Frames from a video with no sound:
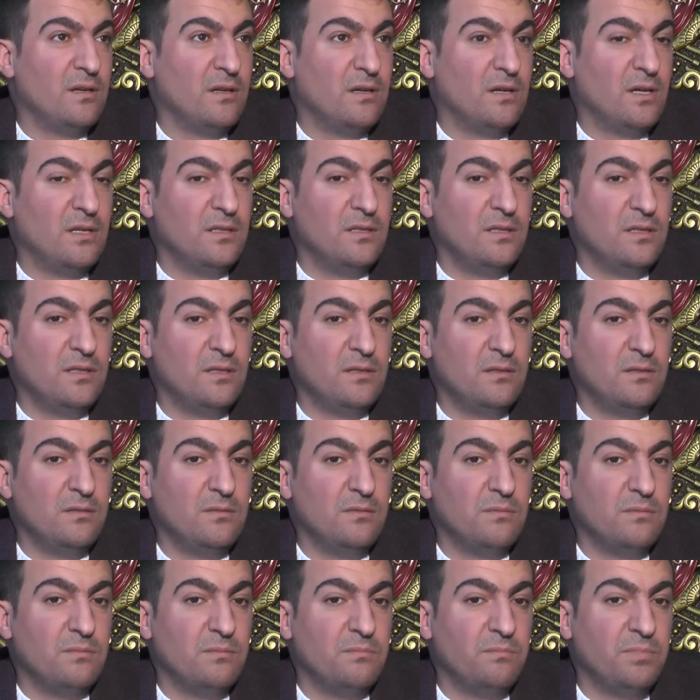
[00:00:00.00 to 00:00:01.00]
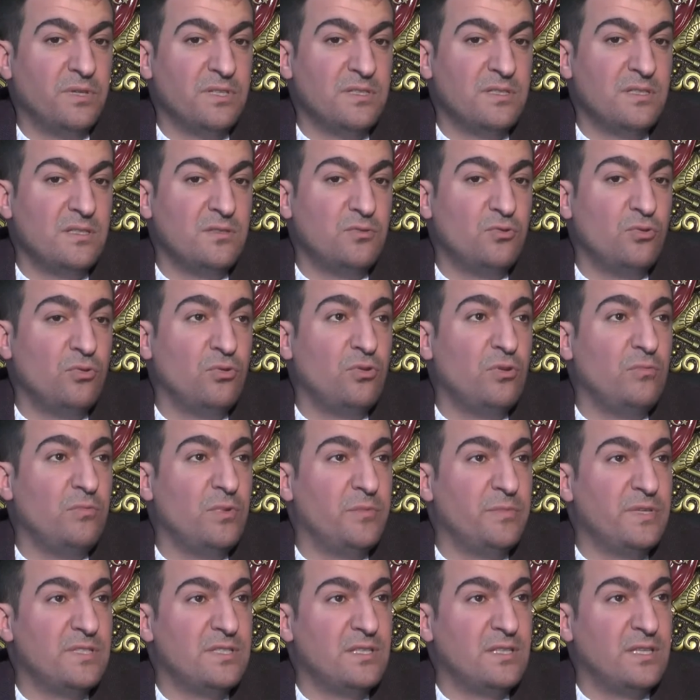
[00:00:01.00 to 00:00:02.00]
Hani basit
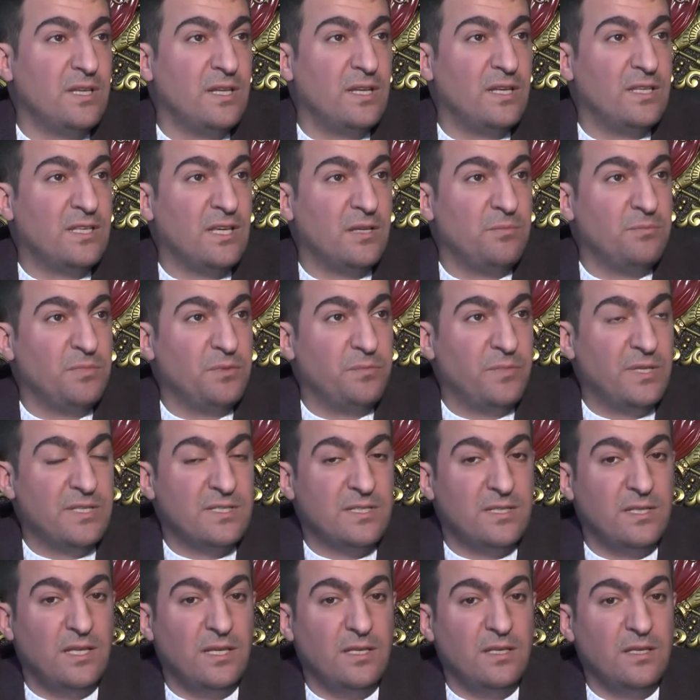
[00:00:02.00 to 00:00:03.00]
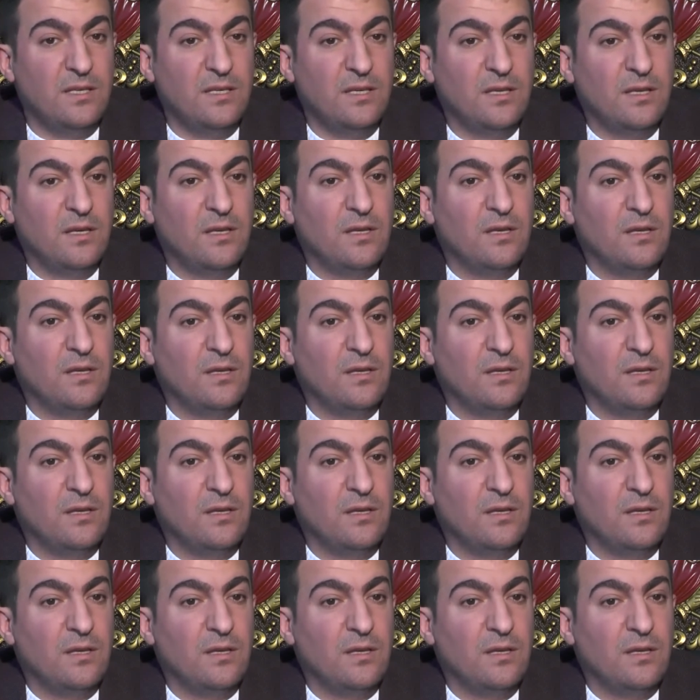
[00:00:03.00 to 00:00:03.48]
görünmemesi gereken bir meslek evet.